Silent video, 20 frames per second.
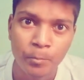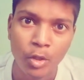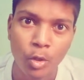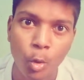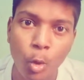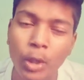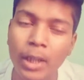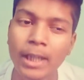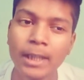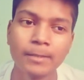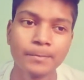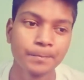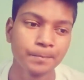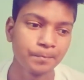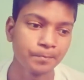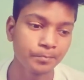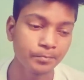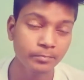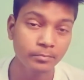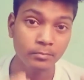ओके
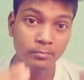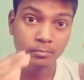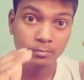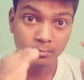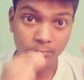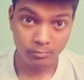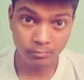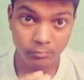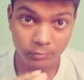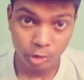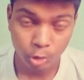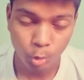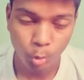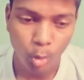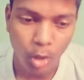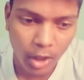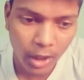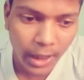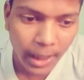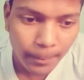तो
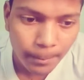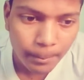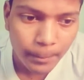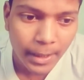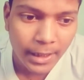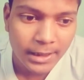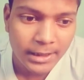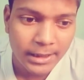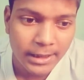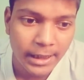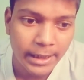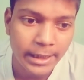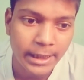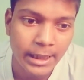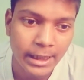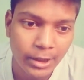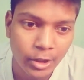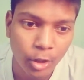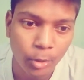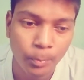अगर आप मान लीजिए कि
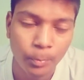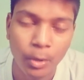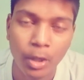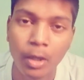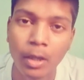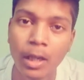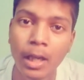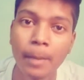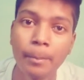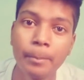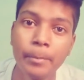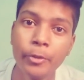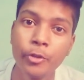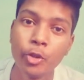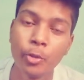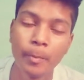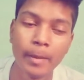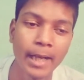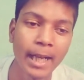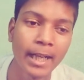टिकटॉक पर आप वीडियो
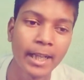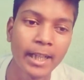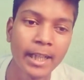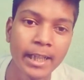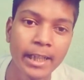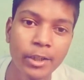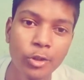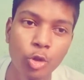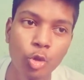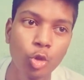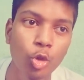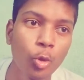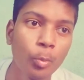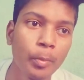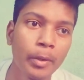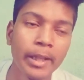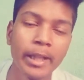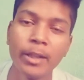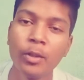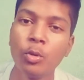बना रहे हैं कि टिकटॉक
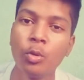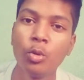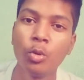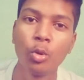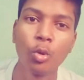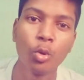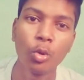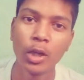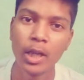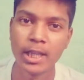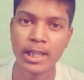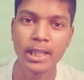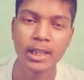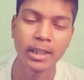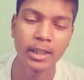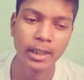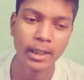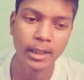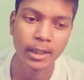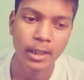पर ये वो कैसे
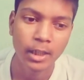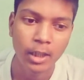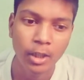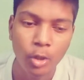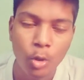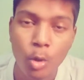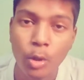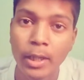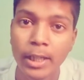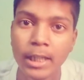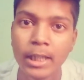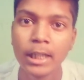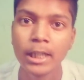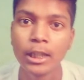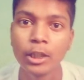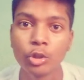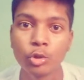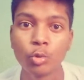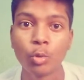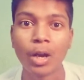करें ओके
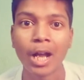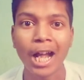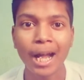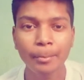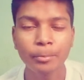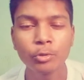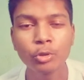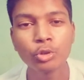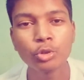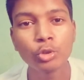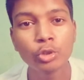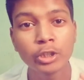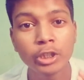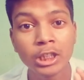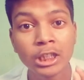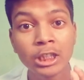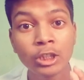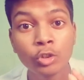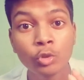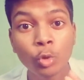तो आप दोस्तों
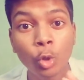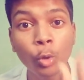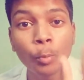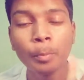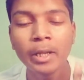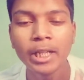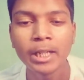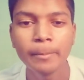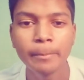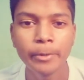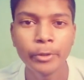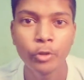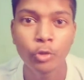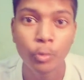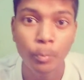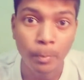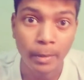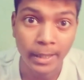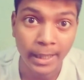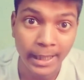टिकटॉक पर ही वीडियो
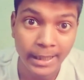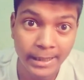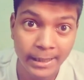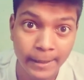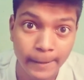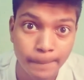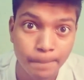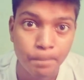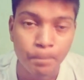बनाइए